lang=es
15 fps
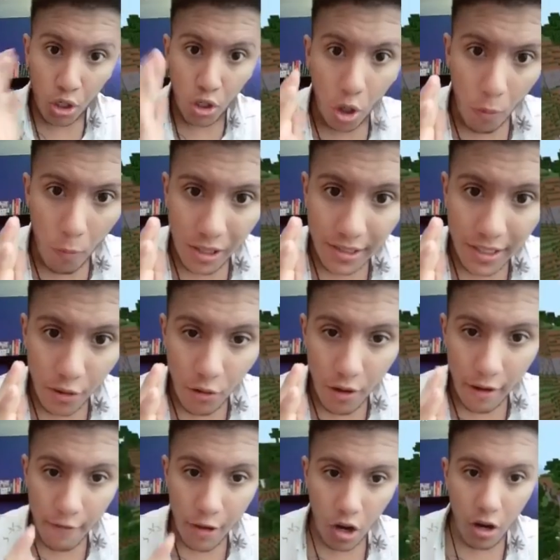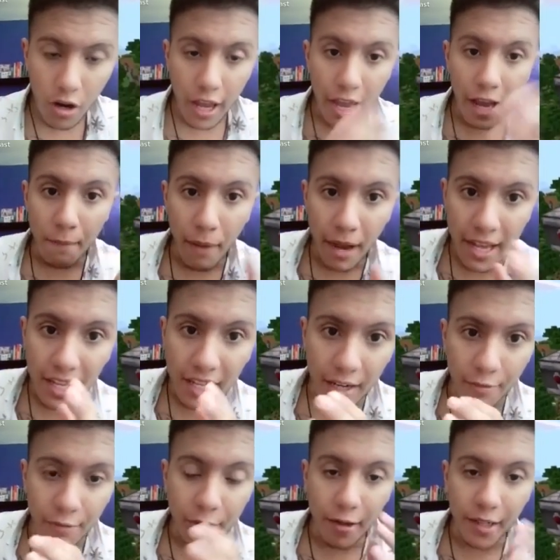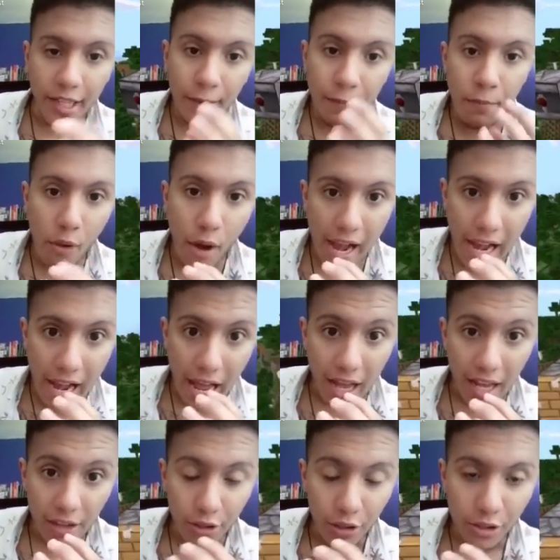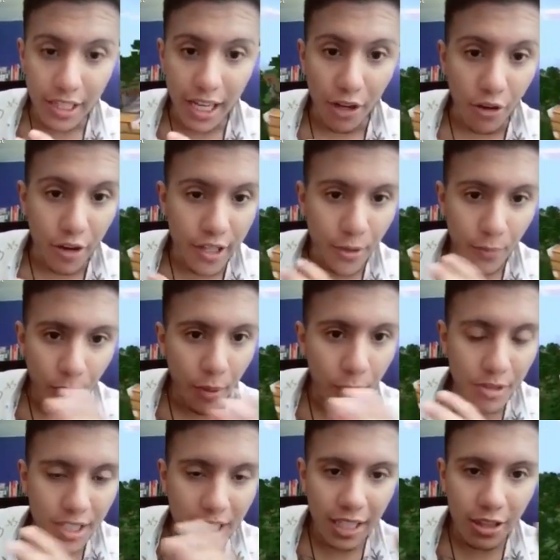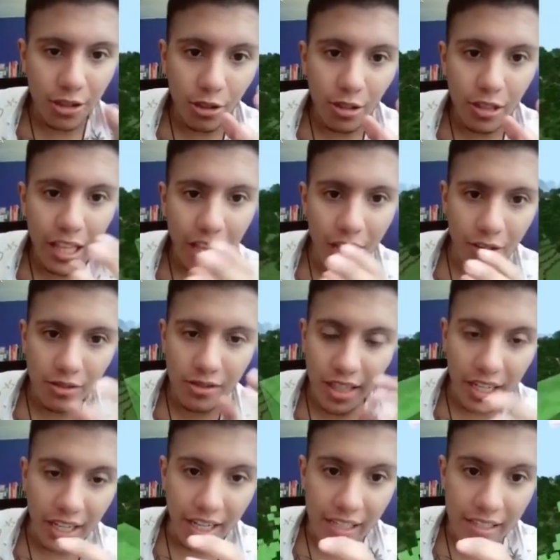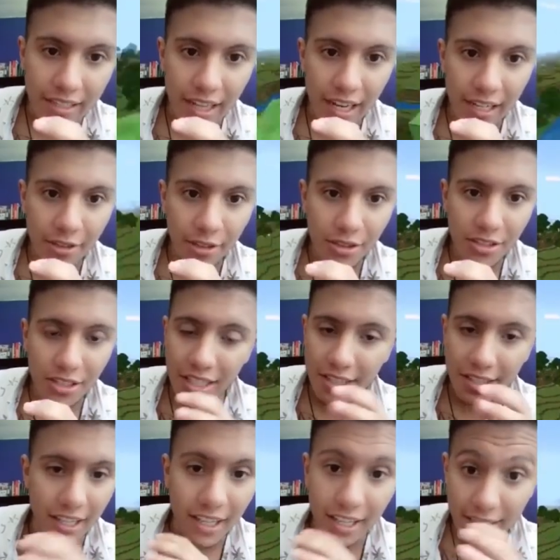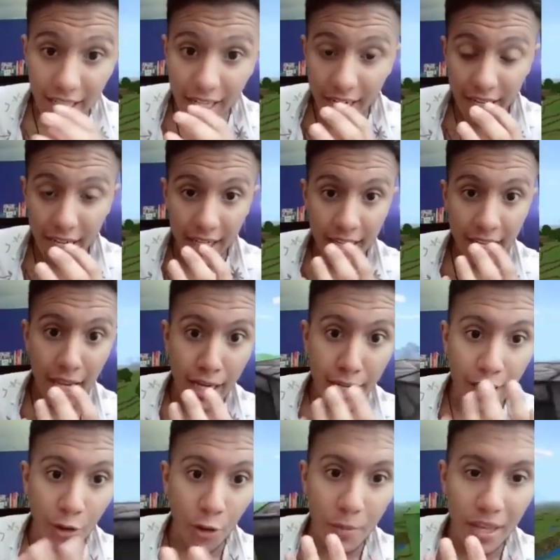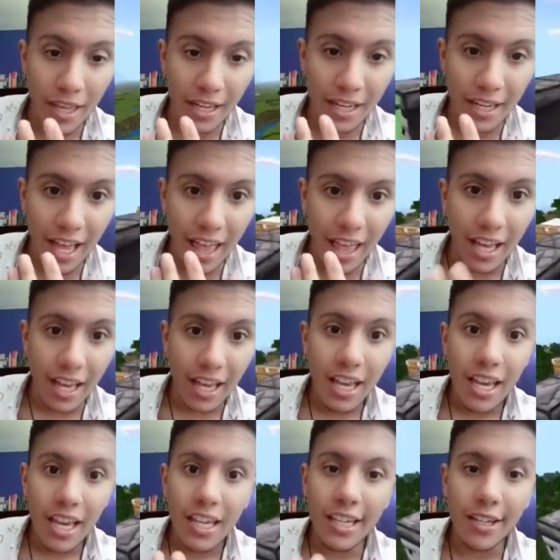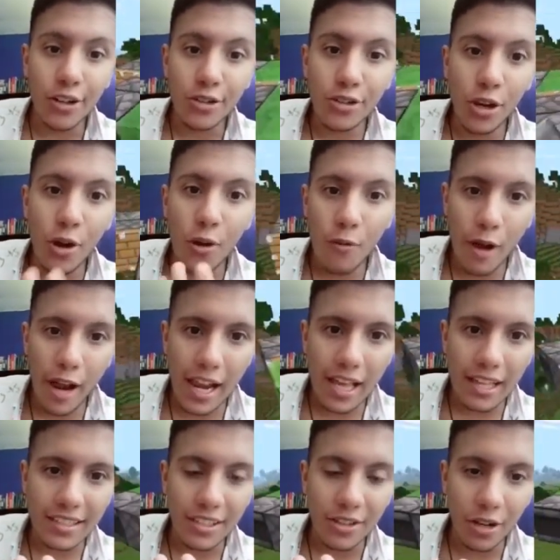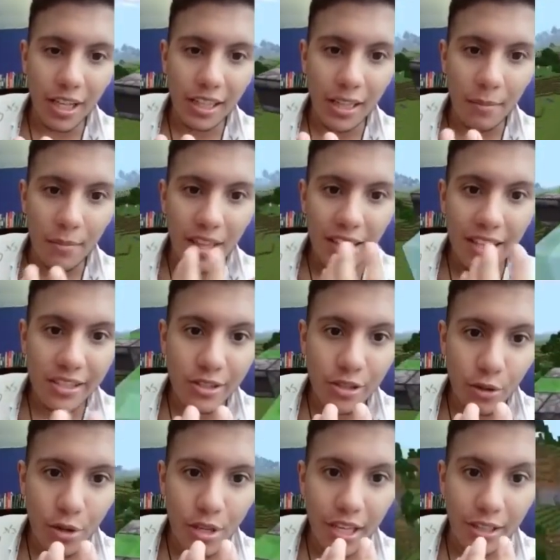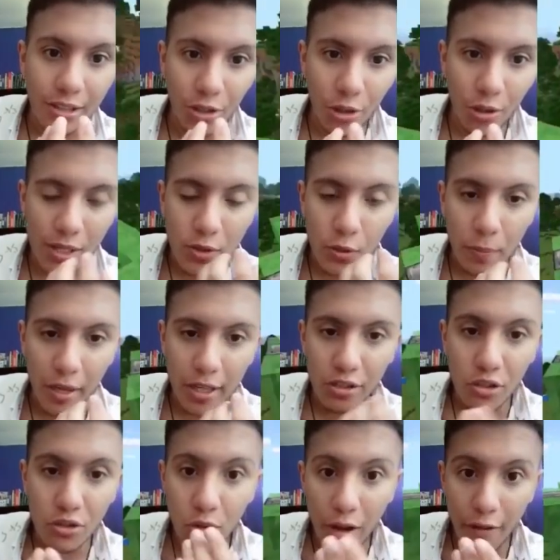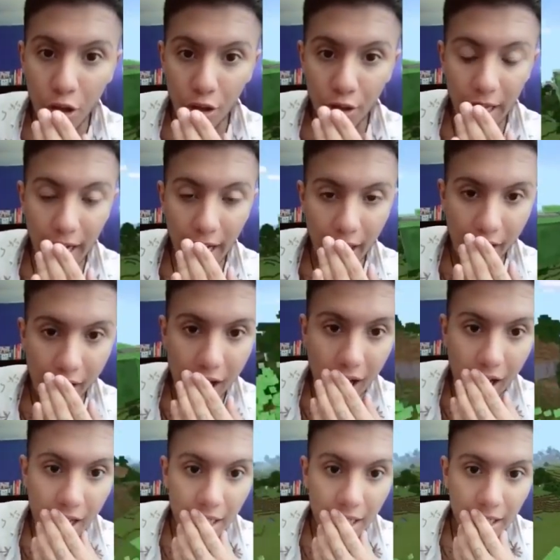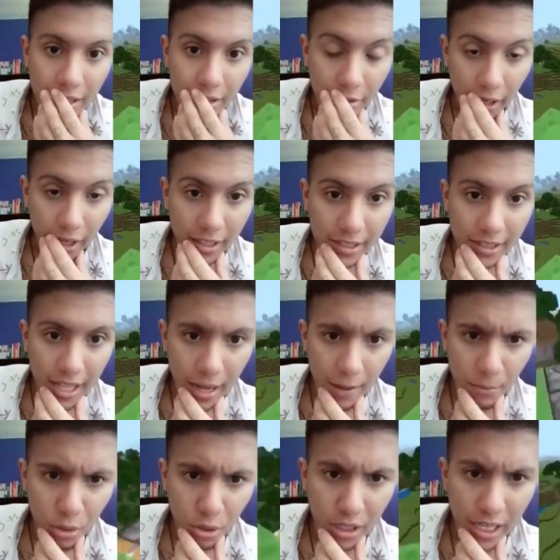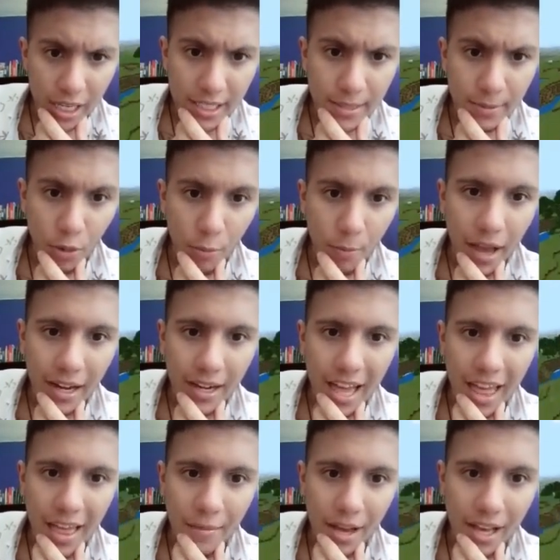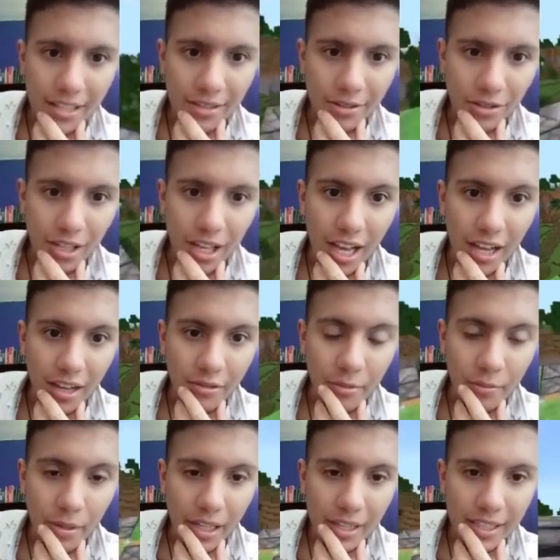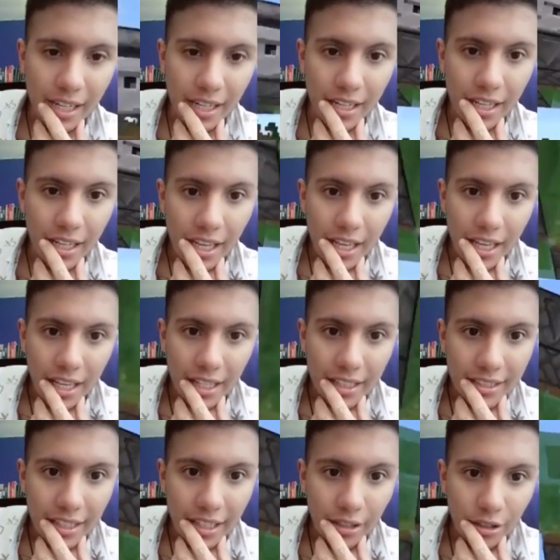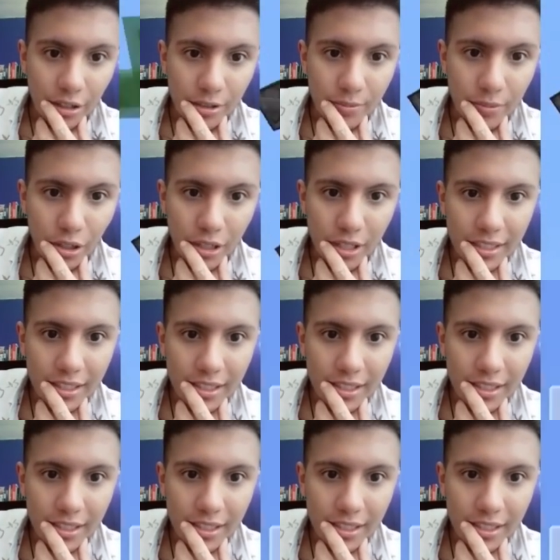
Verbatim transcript: ¿Cómo hacer un avión en Minecraft? De verdad vuela. O sea, con esto podemos ir a todos lados sin cansarnos y sin gastar energía, ni comida, ni nada. Y no solo vuela, sino que también destruye todo a su paso. Es un avión de guerra. De verdad que está brutalísimo. Vean nada más. O sea, reemplazan este, los bloques